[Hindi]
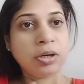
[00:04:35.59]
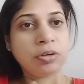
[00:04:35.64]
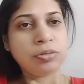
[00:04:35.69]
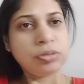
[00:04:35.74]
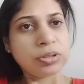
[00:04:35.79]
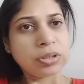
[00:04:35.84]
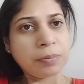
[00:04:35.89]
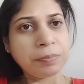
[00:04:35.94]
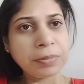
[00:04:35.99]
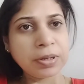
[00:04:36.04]
उन
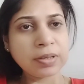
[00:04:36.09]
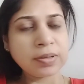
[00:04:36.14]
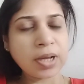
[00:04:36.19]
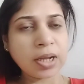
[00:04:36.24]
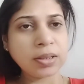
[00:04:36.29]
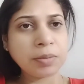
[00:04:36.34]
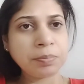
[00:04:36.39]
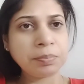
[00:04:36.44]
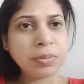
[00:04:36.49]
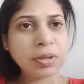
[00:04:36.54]
सबके
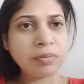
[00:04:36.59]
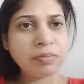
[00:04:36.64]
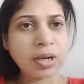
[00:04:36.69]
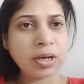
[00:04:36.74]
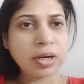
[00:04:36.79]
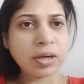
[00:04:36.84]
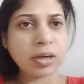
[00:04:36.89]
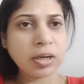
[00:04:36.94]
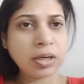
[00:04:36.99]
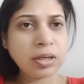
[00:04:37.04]
साथ अपना
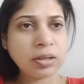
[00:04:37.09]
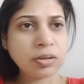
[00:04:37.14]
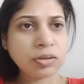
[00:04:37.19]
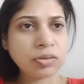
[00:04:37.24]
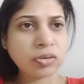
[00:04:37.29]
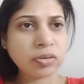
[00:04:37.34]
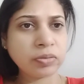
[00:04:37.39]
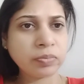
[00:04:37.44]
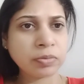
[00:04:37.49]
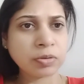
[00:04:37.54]
वैलेंटाइन डे
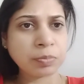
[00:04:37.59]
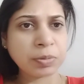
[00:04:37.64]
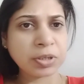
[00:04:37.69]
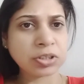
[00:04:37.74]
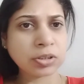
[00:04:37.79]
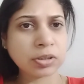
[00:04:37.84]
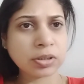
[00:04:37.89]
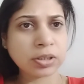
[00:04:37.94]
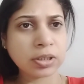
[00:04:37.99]
स्पेशल